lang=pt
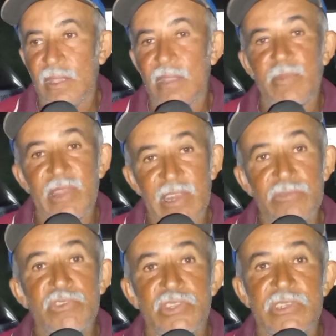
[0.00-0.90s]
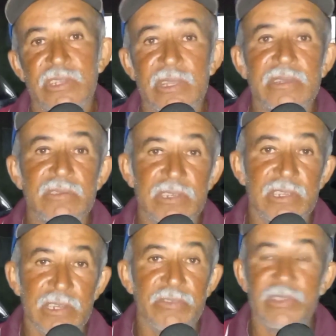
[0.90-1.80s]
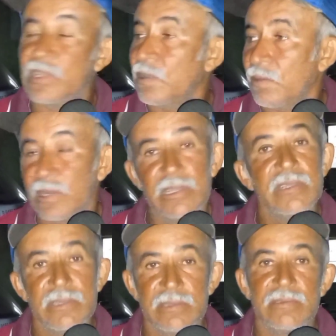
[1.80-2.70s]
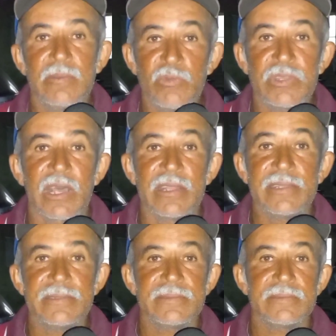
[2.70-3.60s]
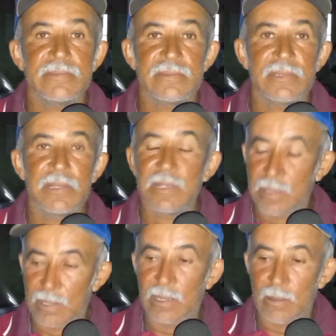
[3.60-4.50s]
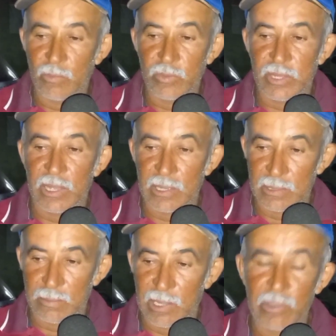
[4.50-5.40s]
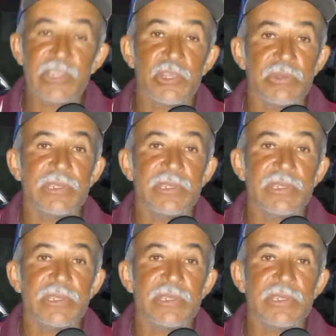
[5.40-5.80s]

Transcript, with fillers: É pela justiça, né? A justiça seja feita agora e vamos lutar, né? Vamos lutar. O maior é Deus,